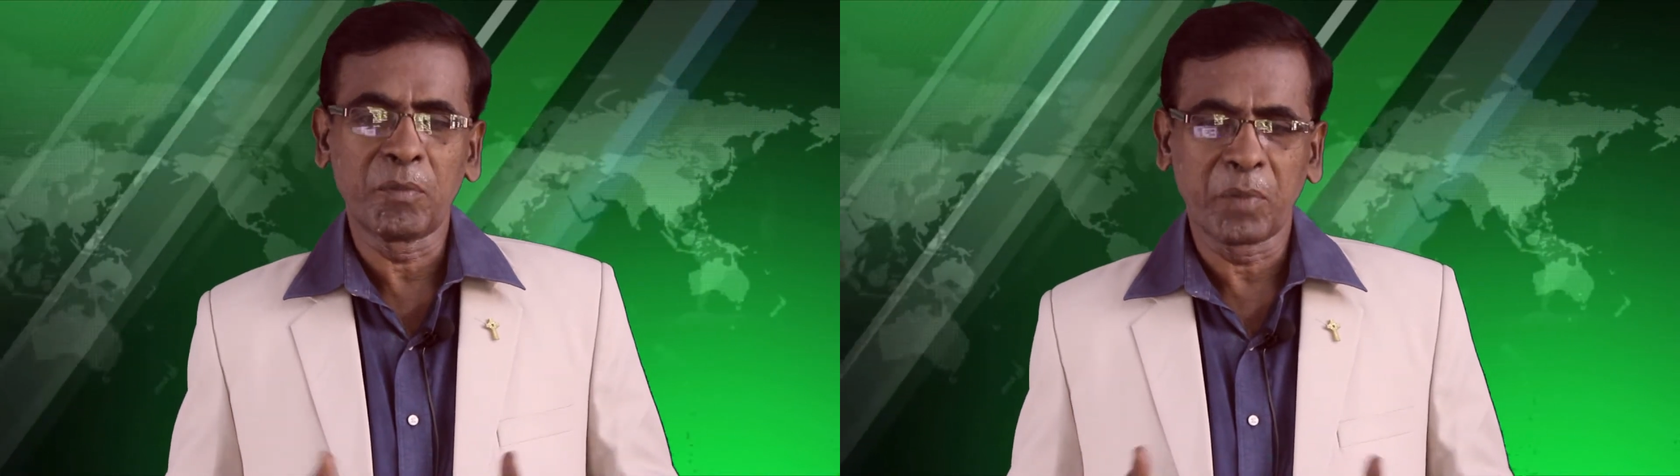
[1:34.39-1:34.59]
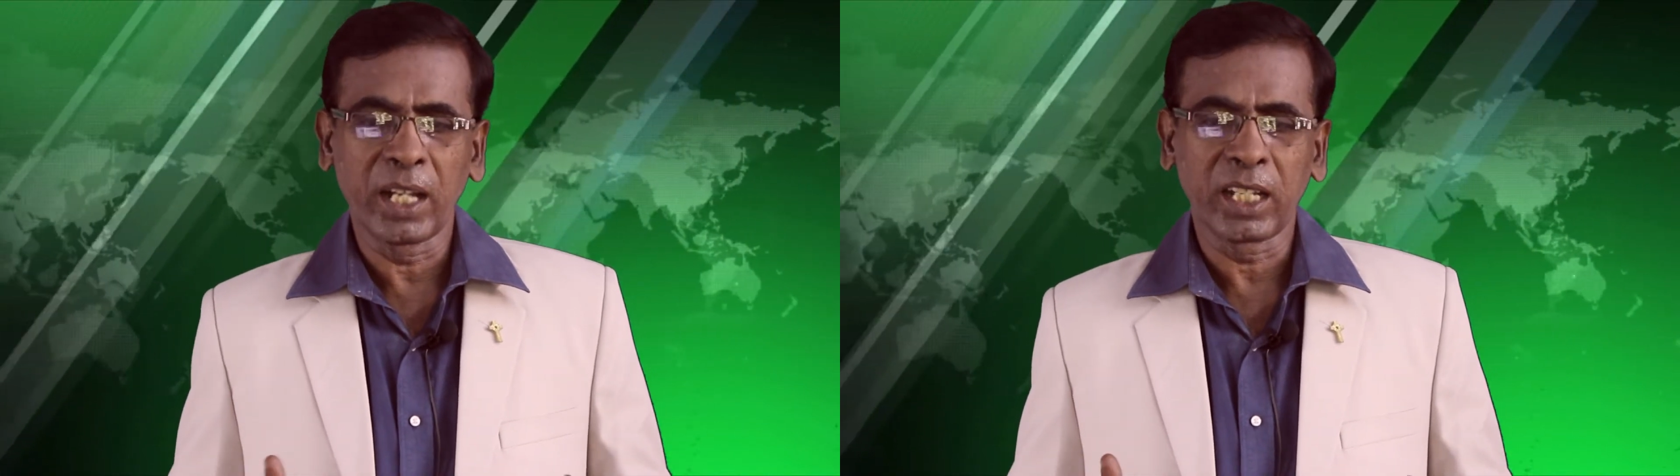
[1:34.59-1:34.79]

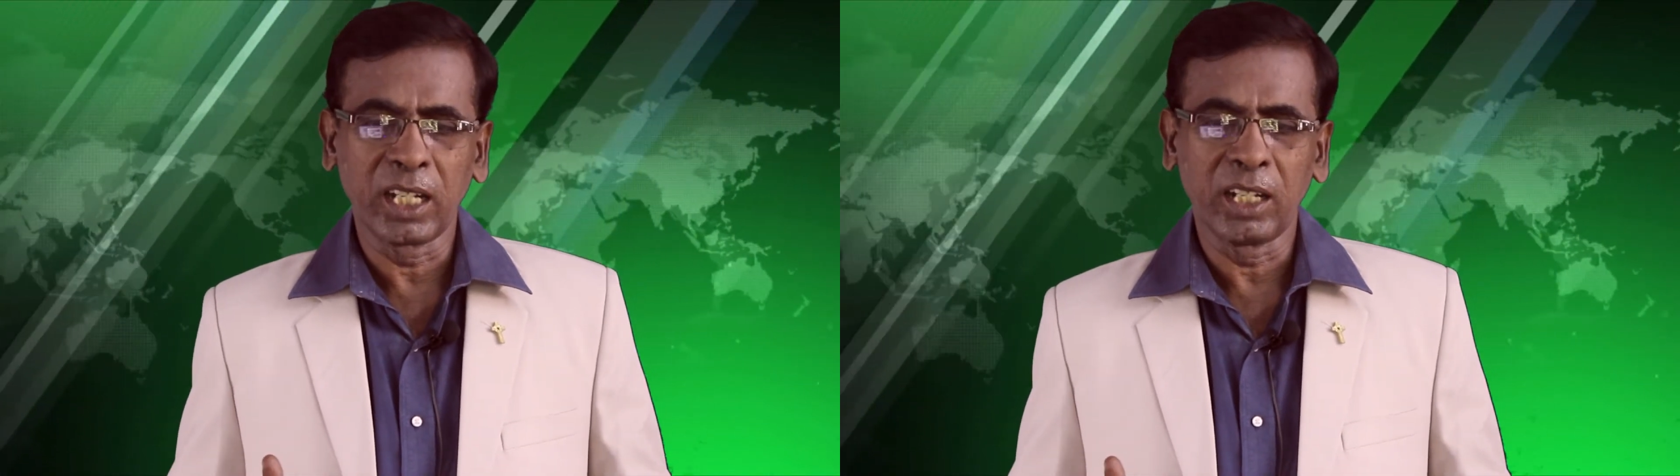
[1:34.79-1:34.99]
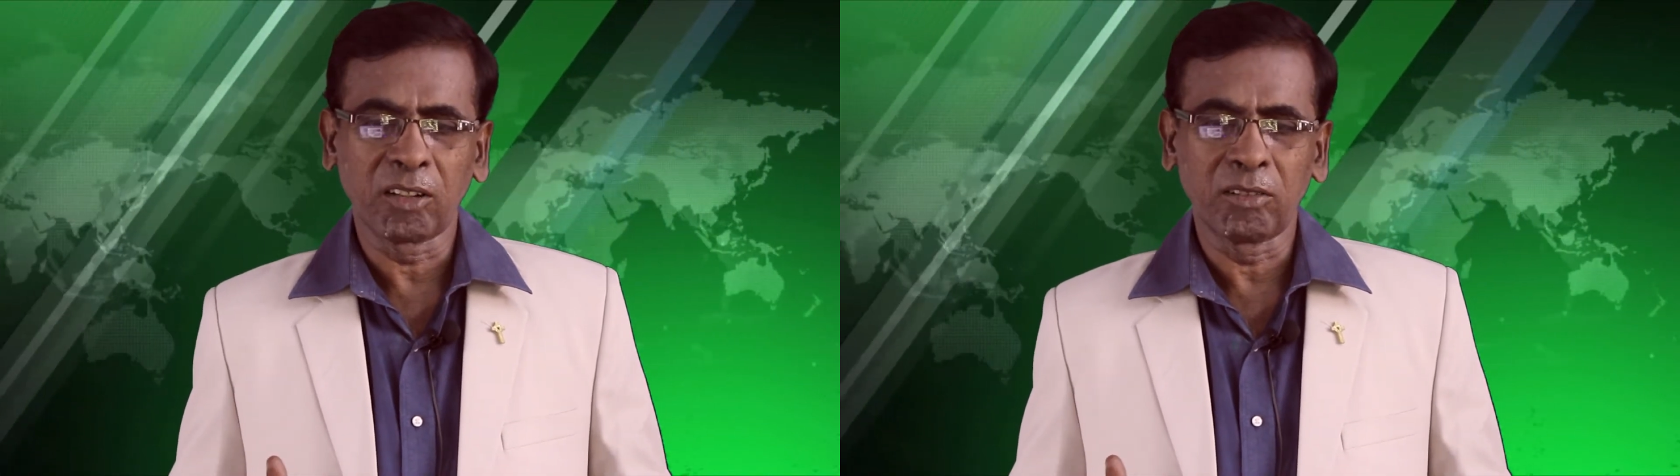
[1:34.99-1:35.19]
நாம்
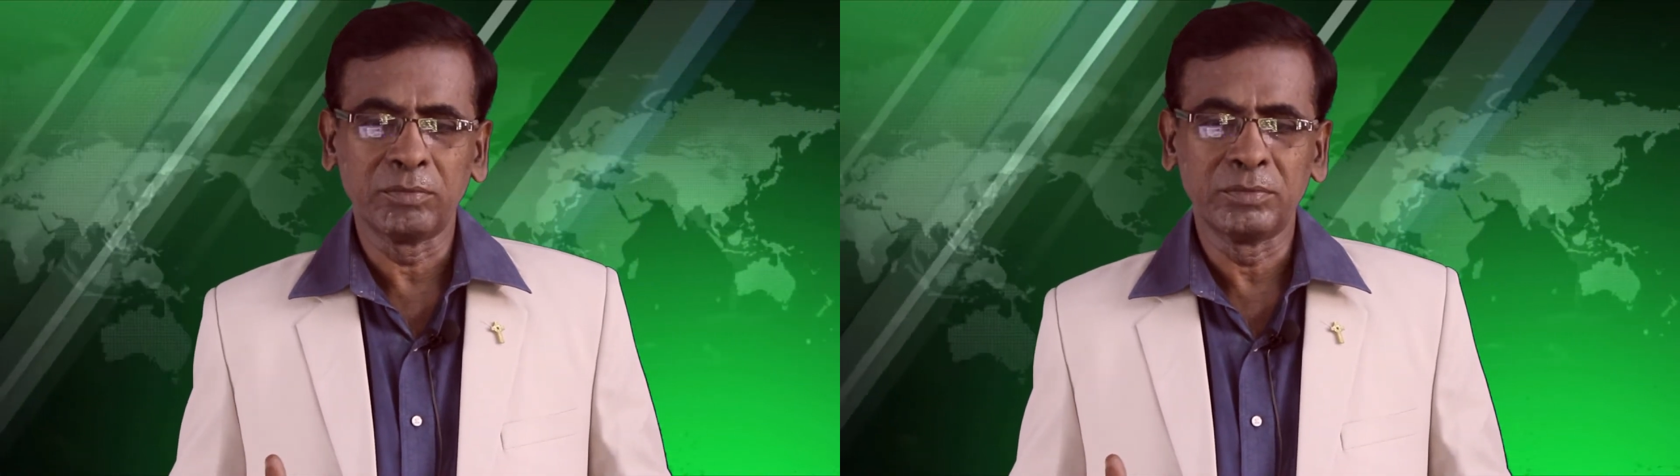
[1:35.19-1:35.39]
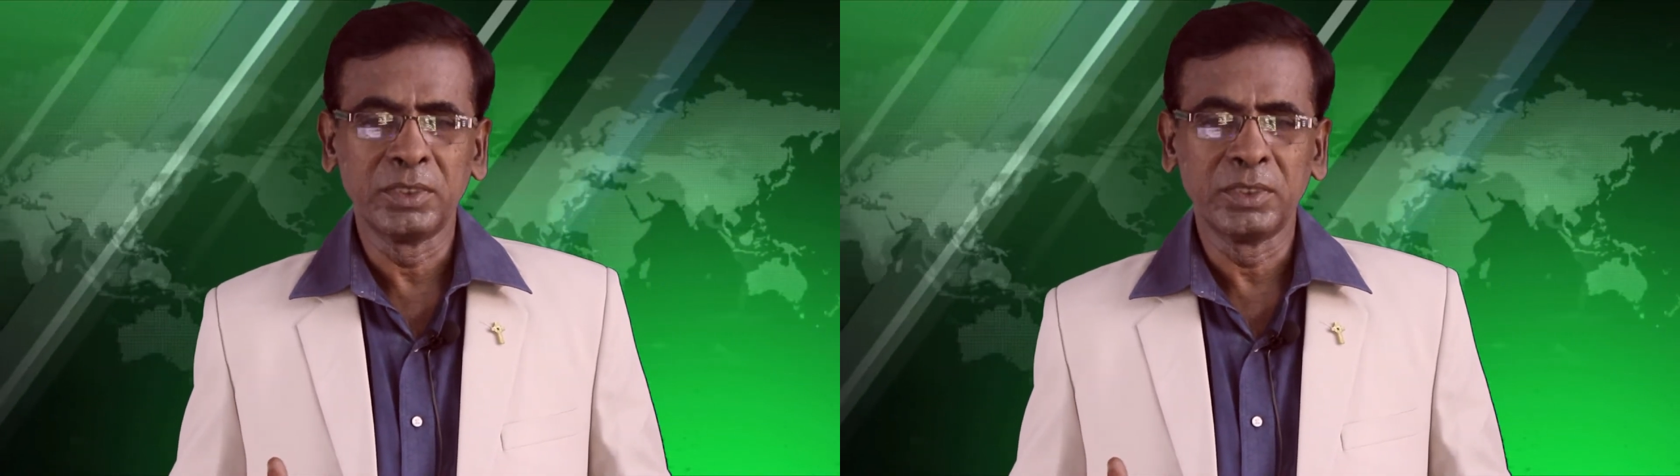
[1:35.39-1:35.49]
பார்க்கின்றோம்